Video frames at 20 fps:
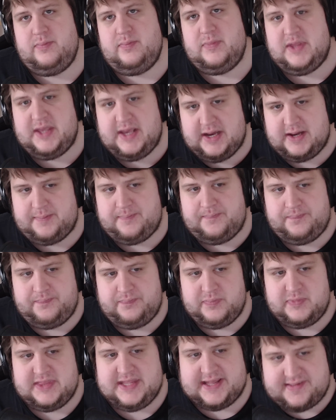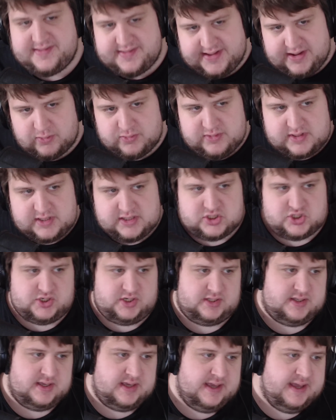Ja, das ist der
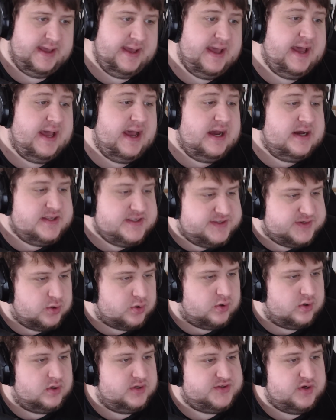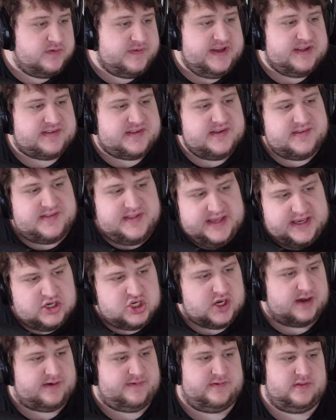Unterschied. So, so wirst du es nie
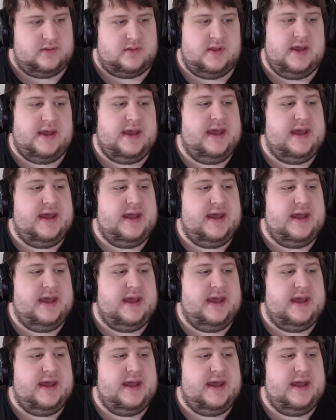schaffen.